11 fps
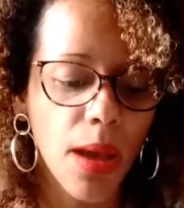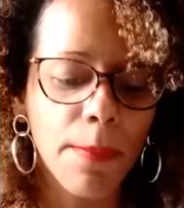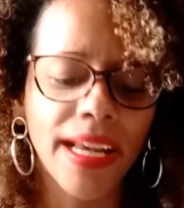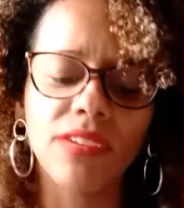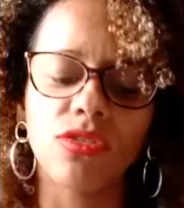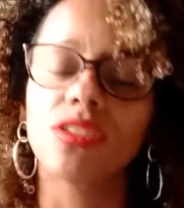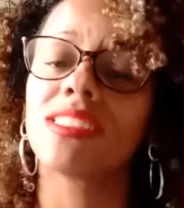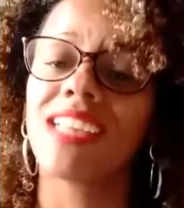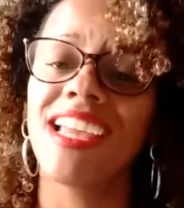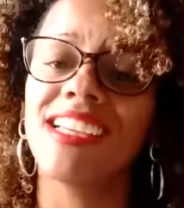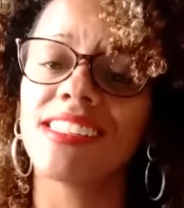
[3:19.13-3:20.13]
Para
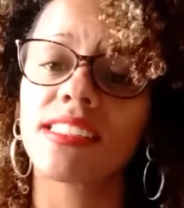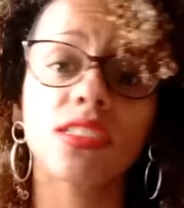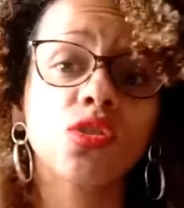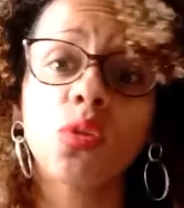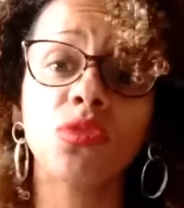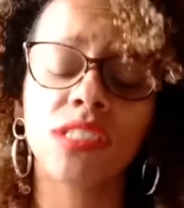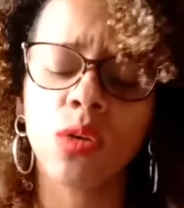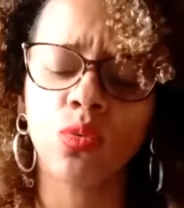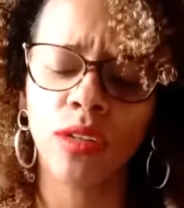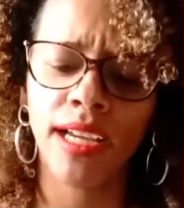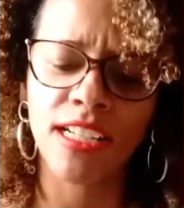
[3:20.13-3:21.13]
vocês, somos
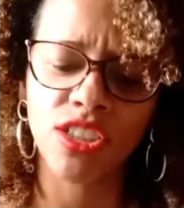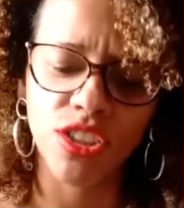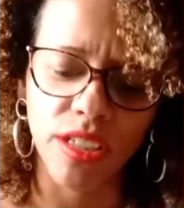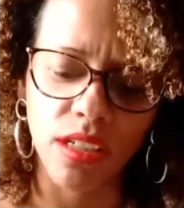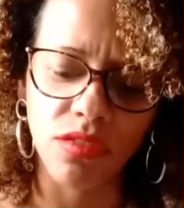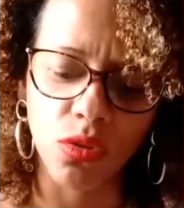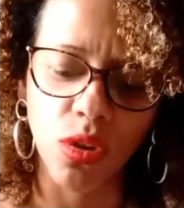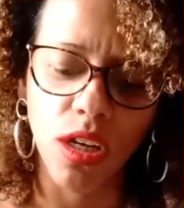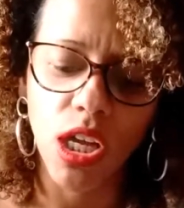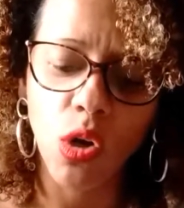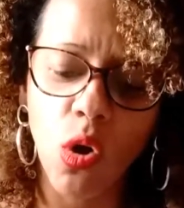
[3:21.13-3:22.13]
algo negativo,
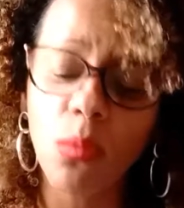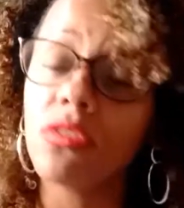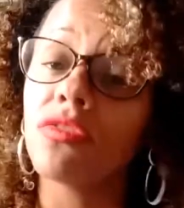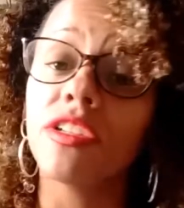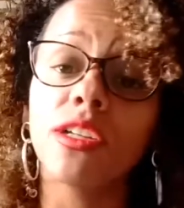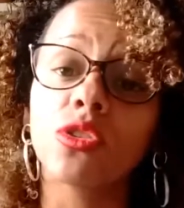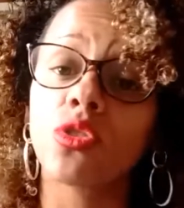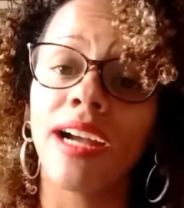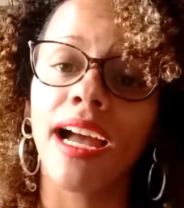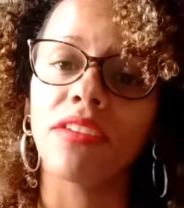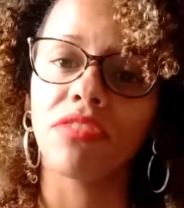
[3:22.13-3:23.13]
como o vírus do
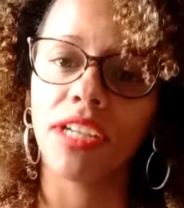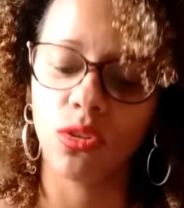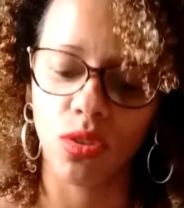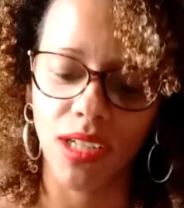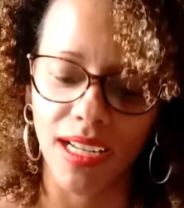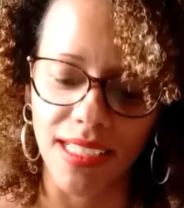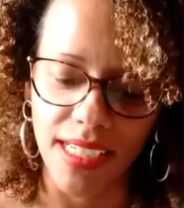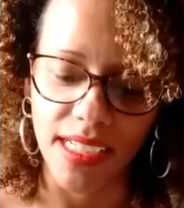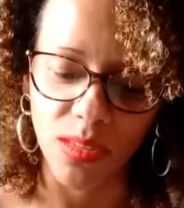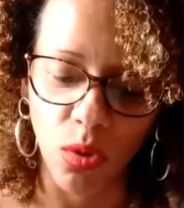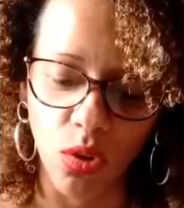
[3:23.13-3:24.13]
HIV no
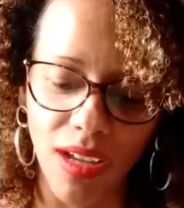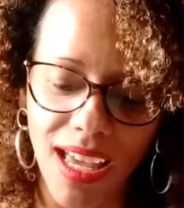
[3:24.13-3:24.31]
organismo.